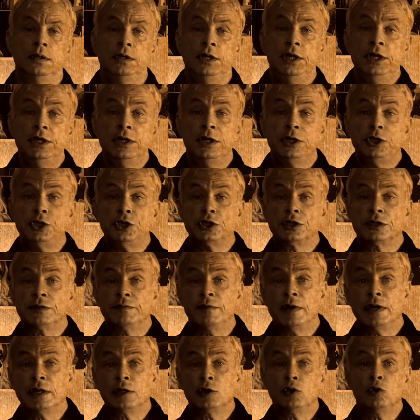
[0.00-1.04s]

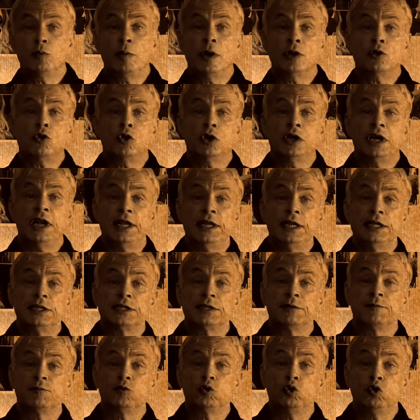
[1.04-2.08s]
Иночество глубоко
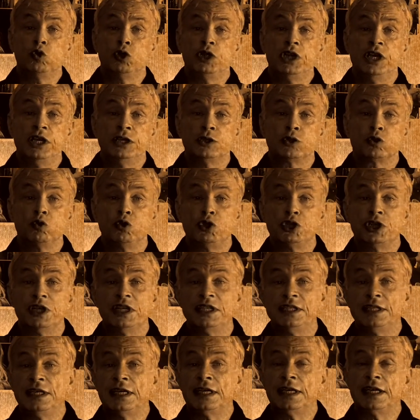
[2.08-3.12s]
коренится в духе и
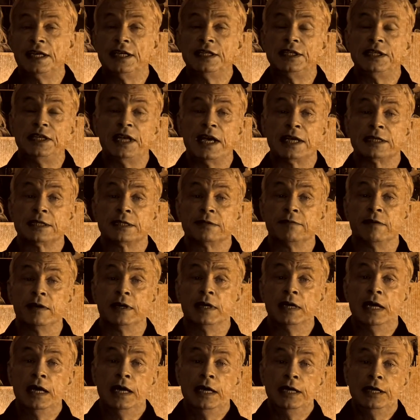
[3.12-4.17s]
сущности христианства,